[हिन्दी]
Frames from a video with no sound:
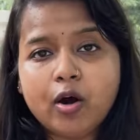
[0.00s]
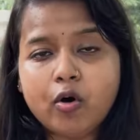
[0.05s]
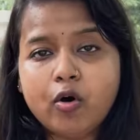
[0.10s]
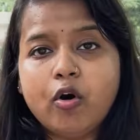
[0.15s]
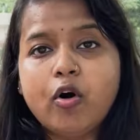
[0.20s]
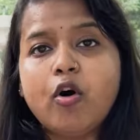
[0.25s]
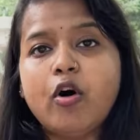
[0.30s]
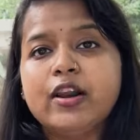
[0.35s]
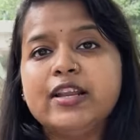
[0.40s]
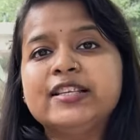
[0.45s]
हो
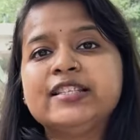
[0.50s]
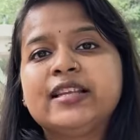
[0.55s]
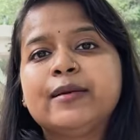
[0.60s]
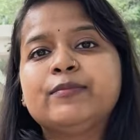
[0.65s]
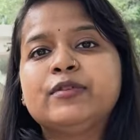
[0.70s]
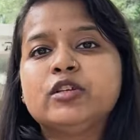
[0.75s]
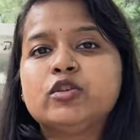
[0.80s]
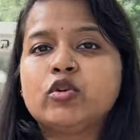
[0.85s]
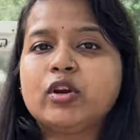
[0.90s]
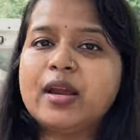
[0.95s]
और इन सब
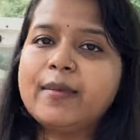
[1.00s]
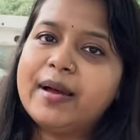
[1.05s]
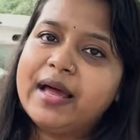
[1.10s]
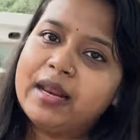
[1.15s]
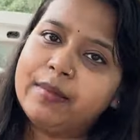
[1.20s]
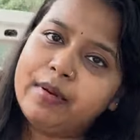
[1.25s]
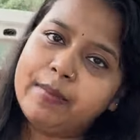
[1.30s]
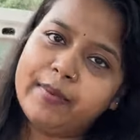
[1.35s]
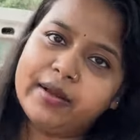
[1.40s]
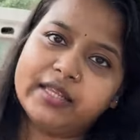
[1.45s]
चीज़ों के बारे
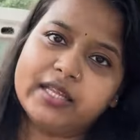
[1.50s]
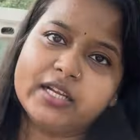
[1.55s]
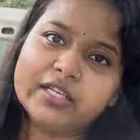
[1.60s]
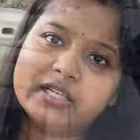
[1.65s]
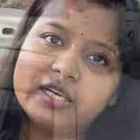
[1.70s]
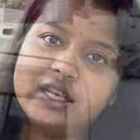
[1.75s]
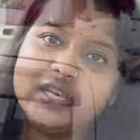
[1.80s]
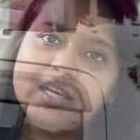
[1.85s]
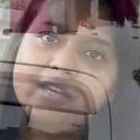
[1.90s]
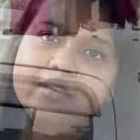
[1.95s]
में पता चले